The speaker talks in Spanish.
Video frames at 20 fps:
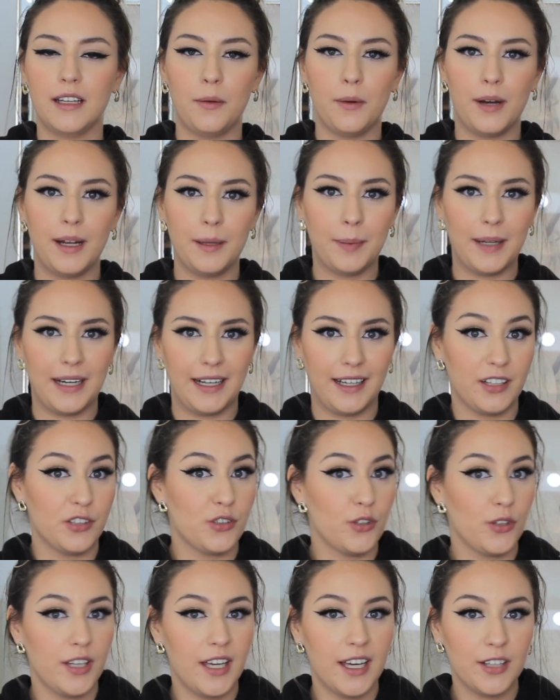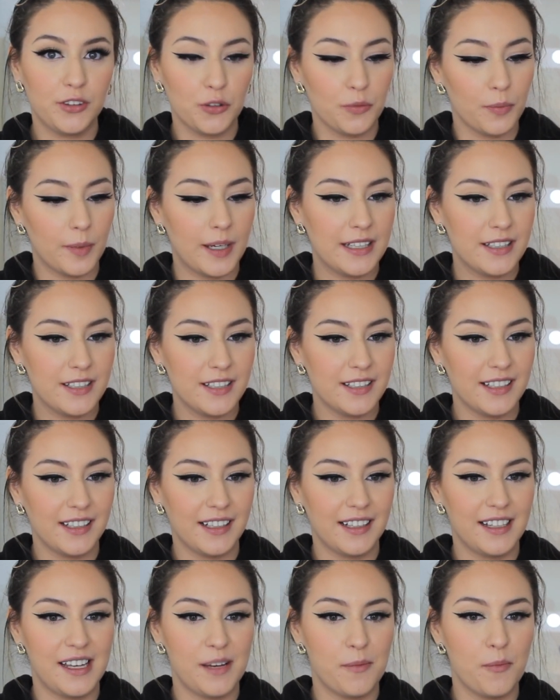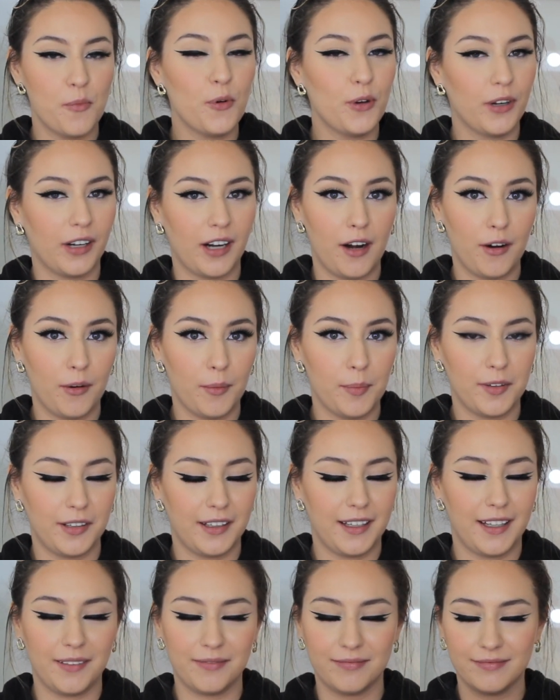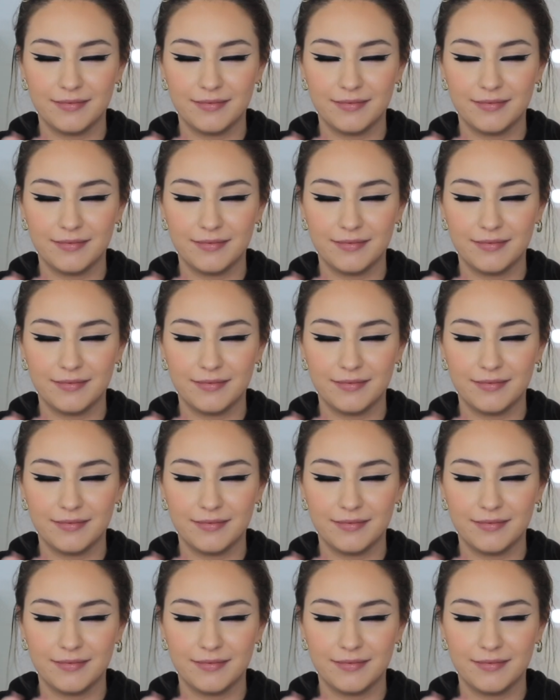Igual para que yo diga too much es muy raro porque